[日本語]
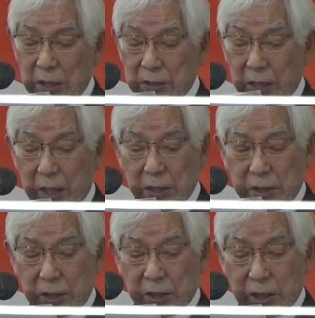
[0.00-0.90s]
世
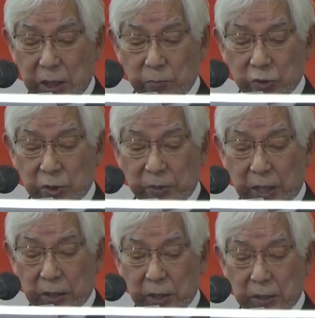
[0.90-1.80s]
界的に結
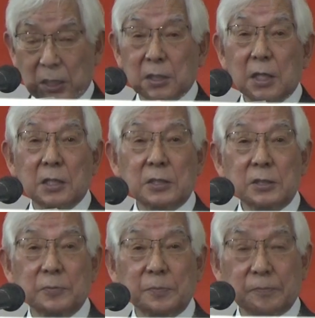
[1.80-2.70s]
び合った団体で
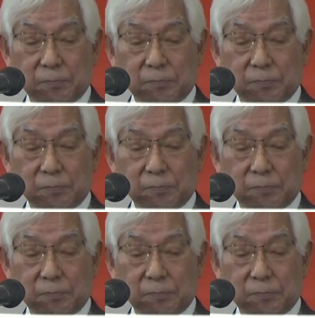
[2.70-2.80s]
す